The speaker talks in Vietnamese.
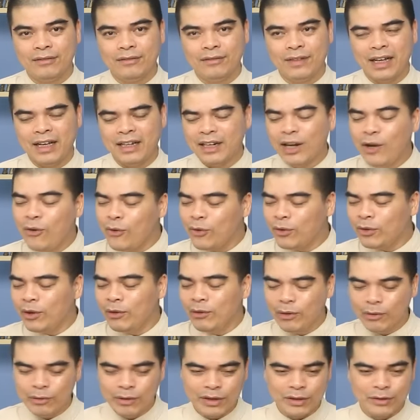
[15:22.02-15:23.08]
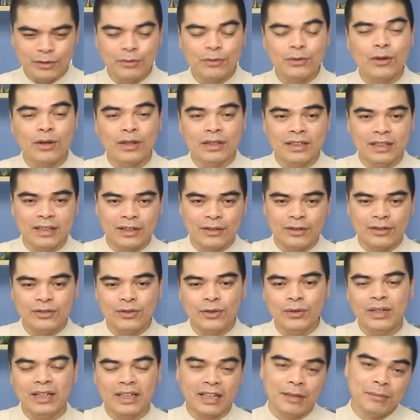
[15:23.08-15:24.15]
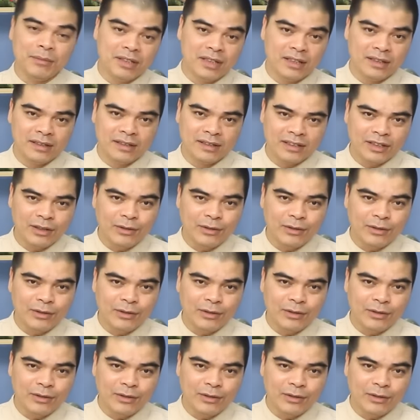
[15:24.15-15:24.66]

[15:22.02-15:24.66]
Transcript: Và đâu đâu đâu thì cũng có thì có chỗ để cắm hương,